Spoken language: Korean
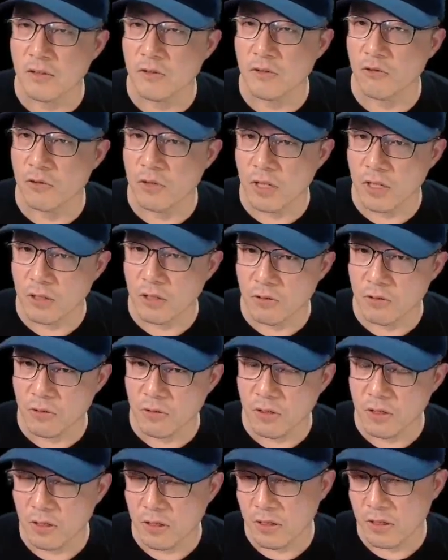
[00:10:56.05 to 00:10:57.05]
눈
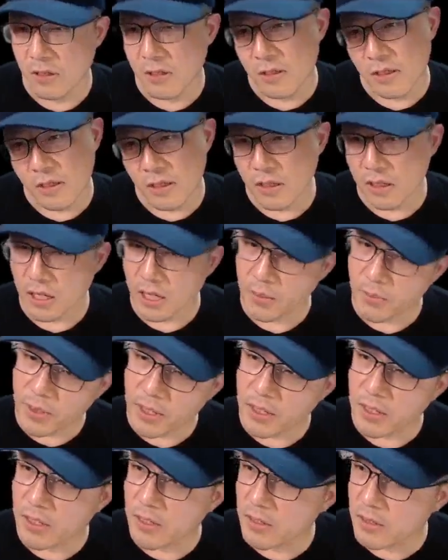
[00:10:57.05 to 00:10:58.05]
내리고 오.
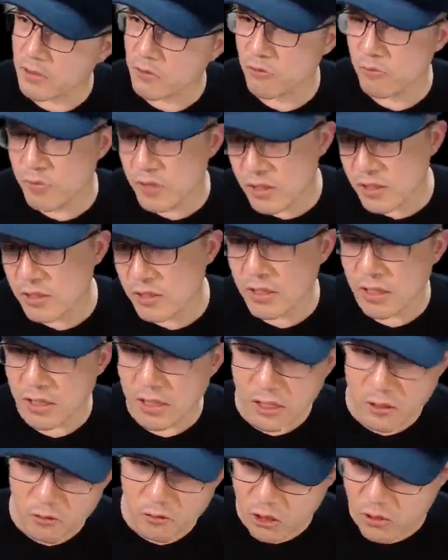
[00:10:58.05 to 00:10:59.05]
카메라를
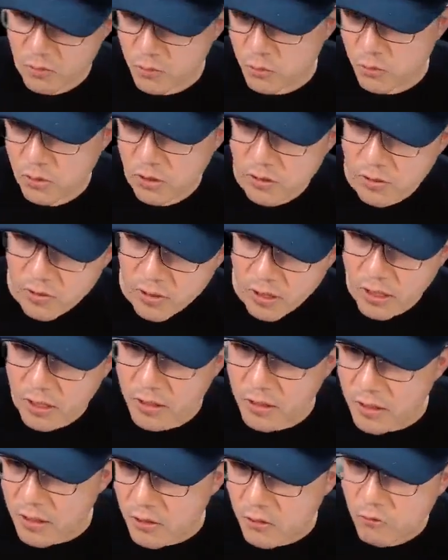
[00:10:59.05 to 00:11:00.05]
움직이게라도 해주면 좋겠는데
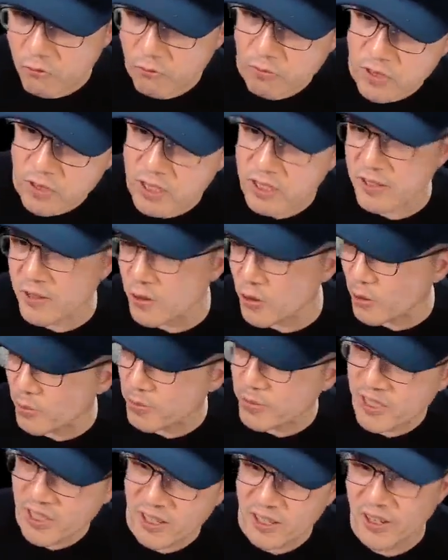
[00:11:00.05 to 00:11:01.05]
움직이는 건
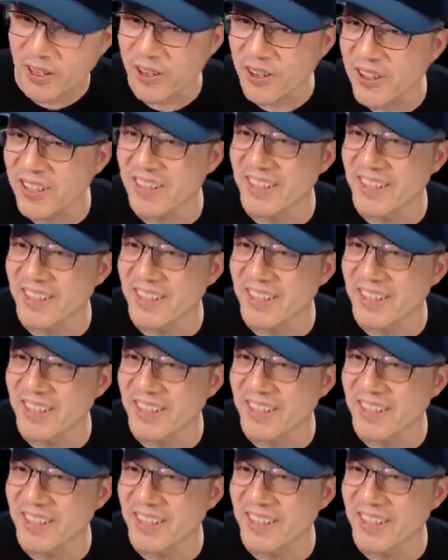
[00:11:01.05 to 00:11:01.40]
없어요